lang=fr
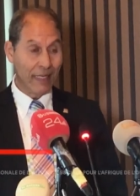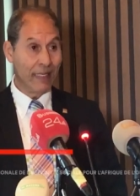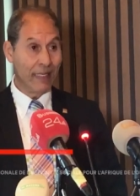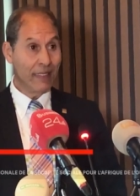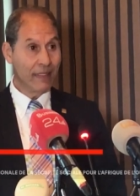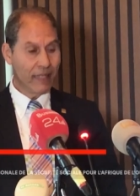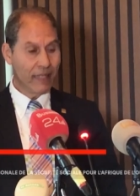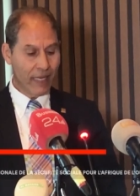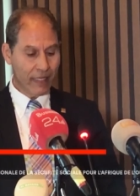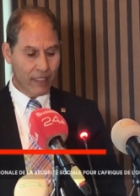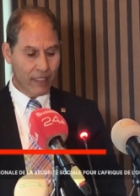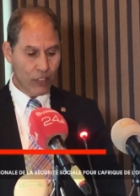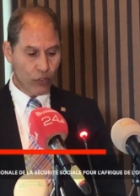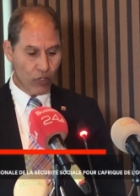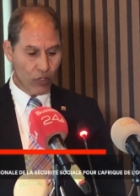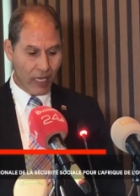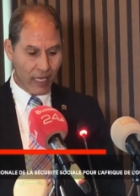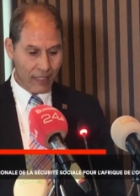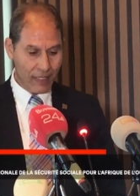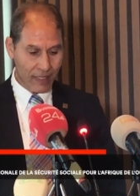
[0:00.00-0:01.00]
Les lignes directrices
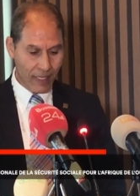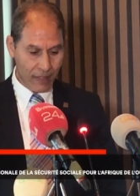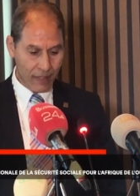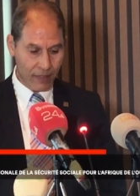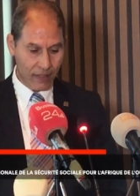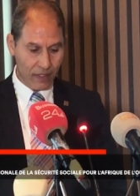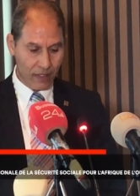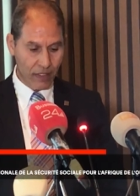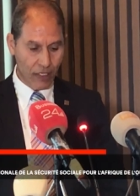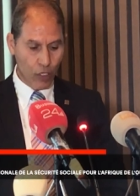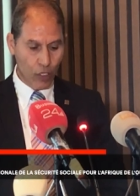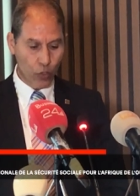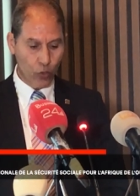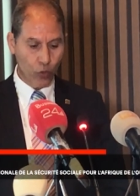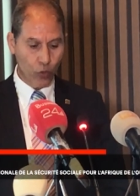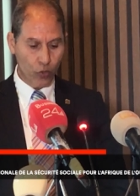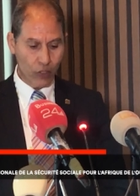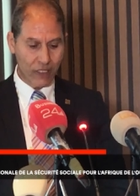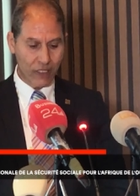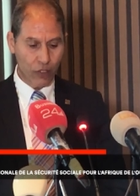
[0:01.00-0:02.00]
de l'ASS
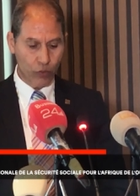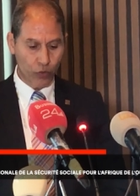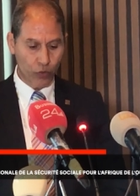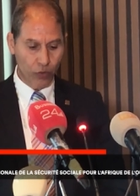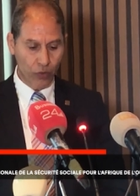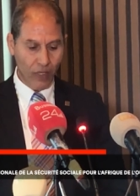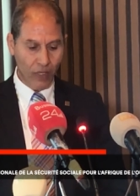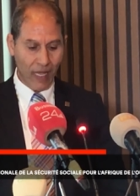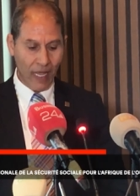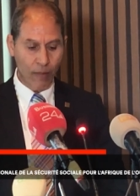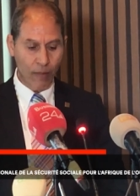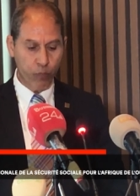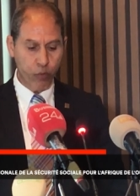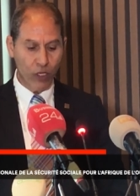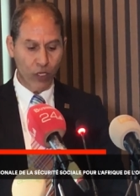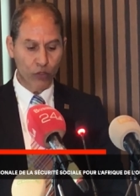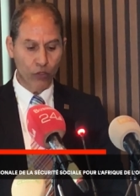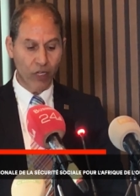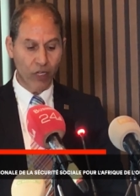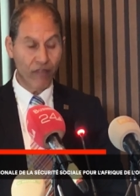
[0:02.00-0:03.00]
constituent un
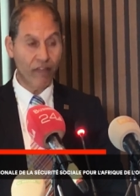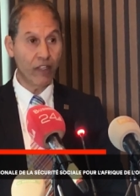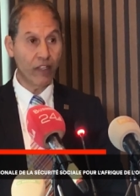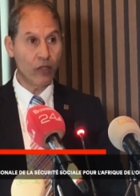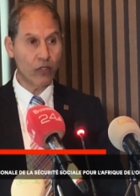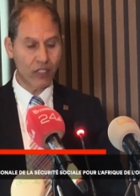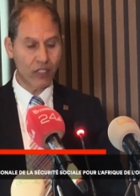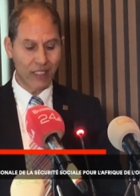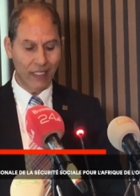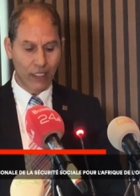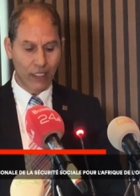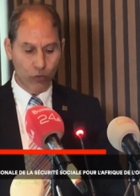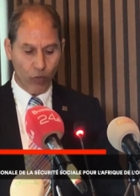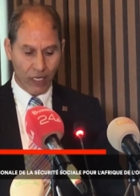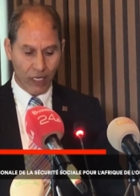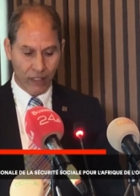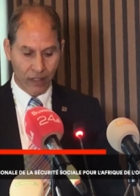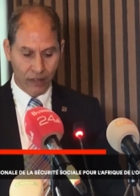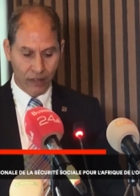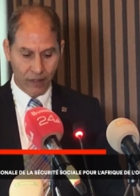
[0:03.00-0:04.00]
point de référence
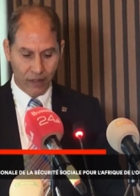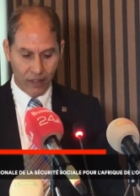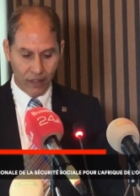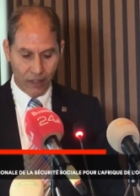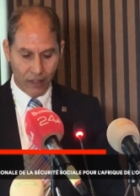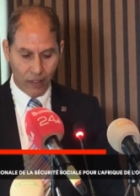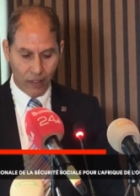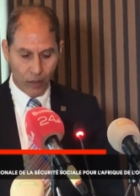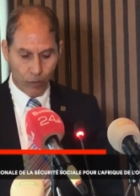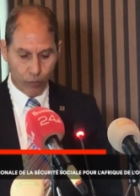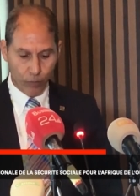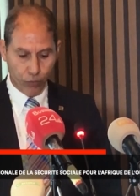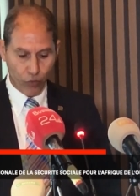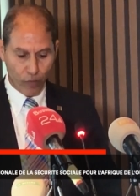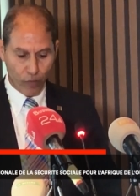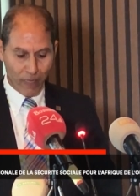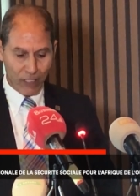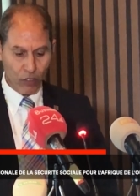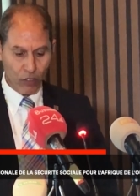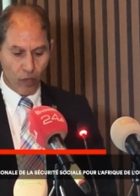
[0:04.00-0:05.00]
idoine
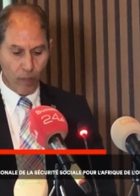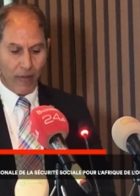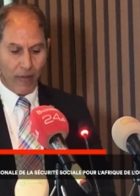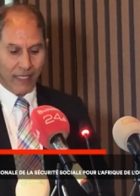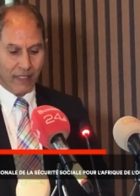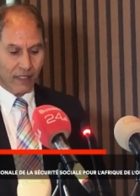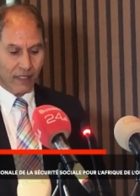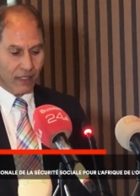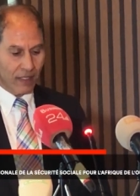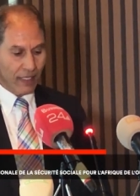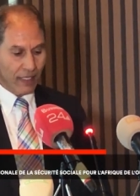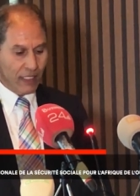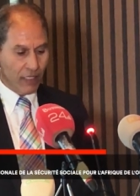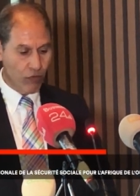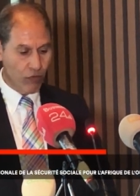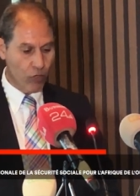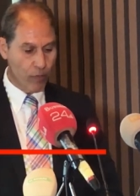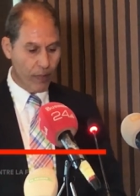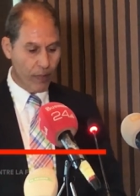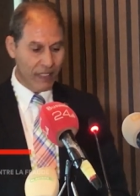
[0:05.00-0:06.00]
pour mettre en place et
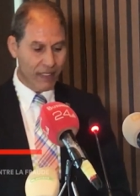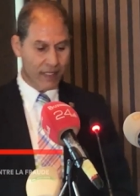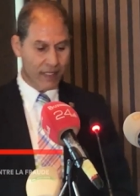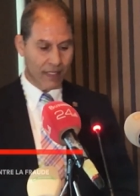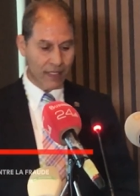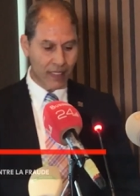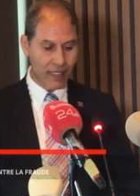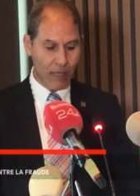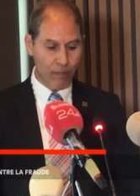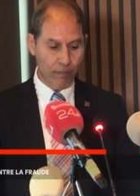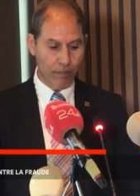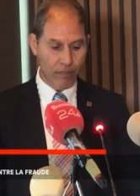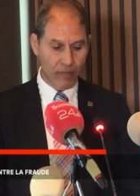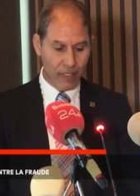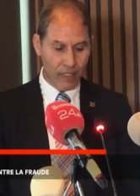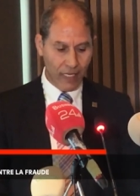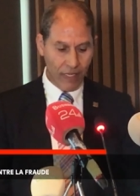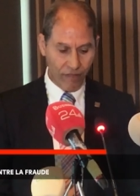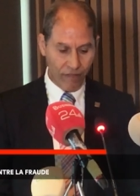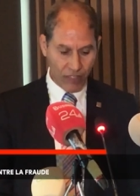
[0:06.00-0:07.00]
développer des systèmes
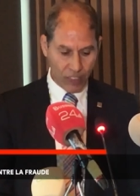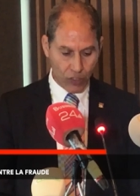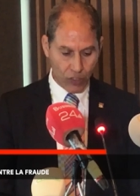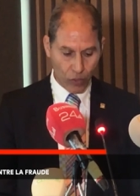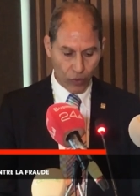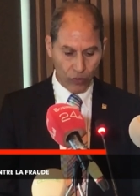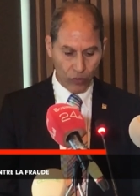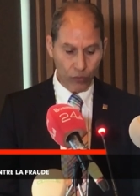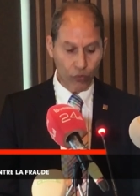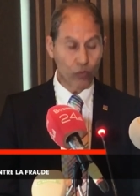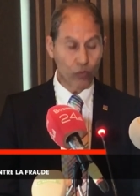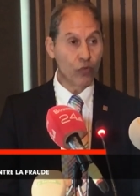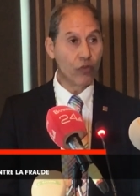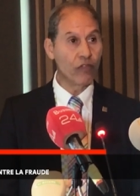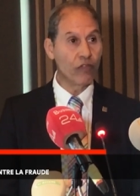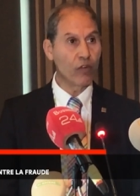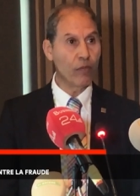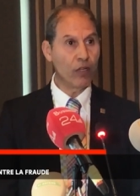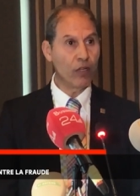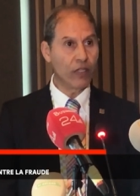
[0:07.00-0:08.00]
efficient de
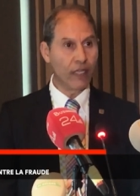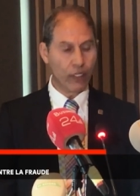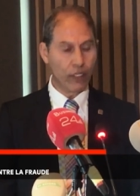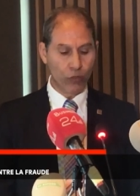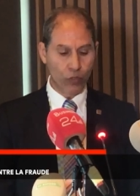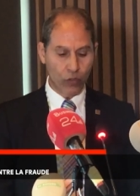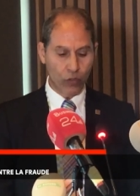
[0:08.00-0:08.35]
recouvrement et de